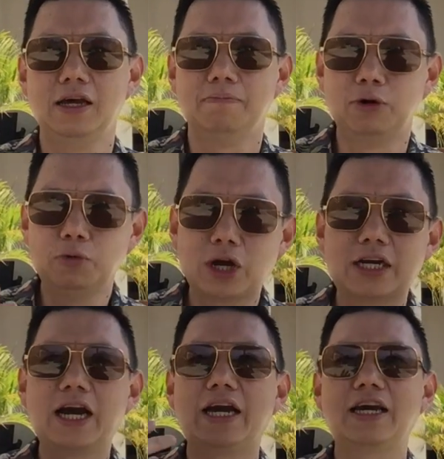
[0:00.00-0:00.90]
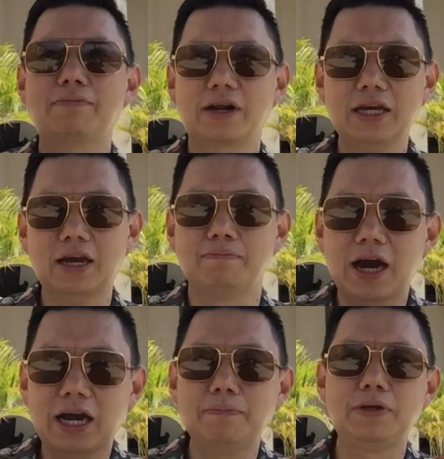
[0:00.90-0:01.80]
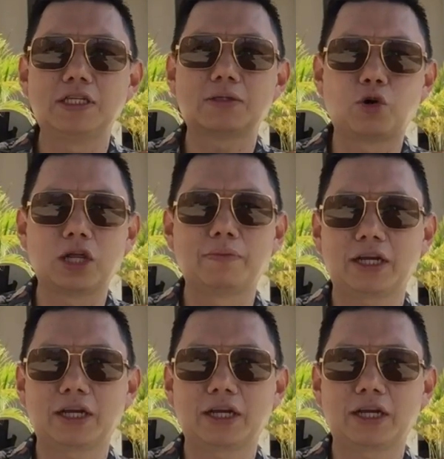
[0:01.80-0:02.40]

belum mengubah gaya mereka, bahkan bisnis model